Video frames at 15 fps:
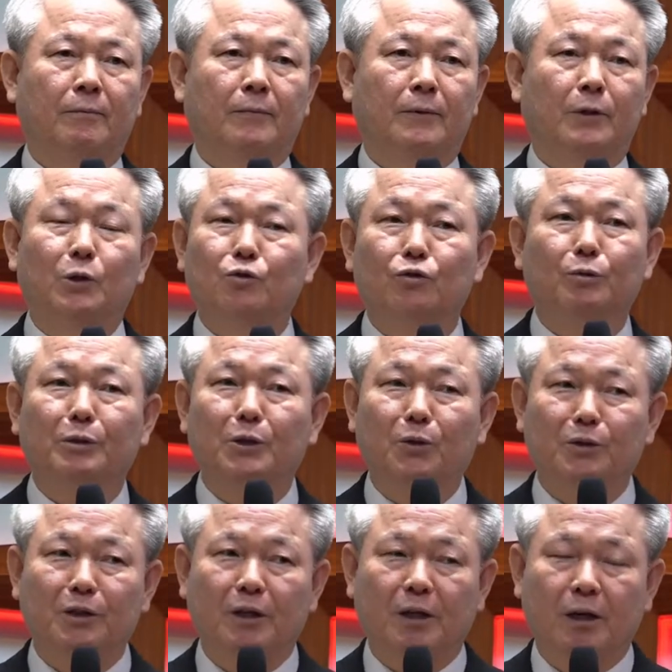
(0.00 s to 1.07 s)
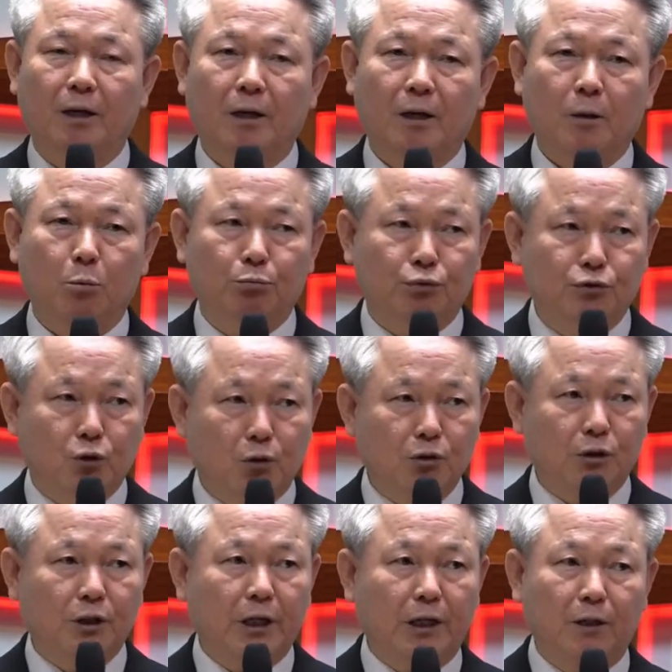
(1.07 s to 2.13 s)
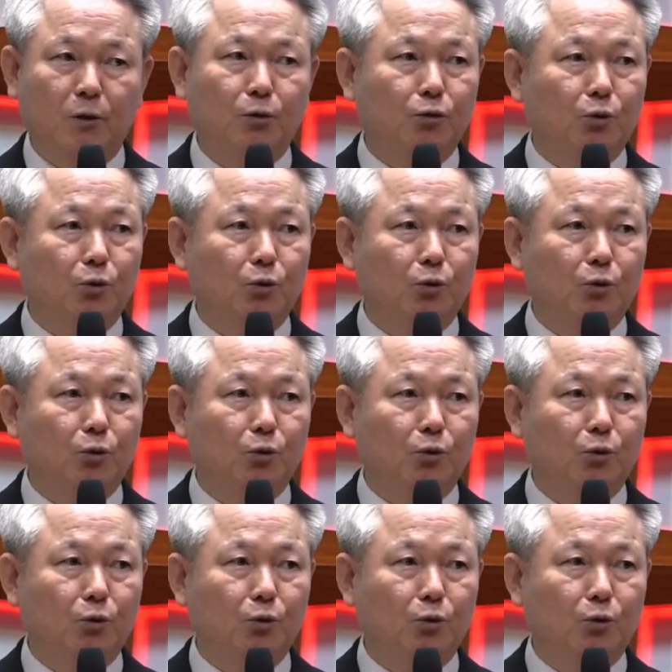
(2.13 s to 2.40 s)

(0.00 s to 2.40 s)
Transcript: 예수님이 렇게 무섭게 이런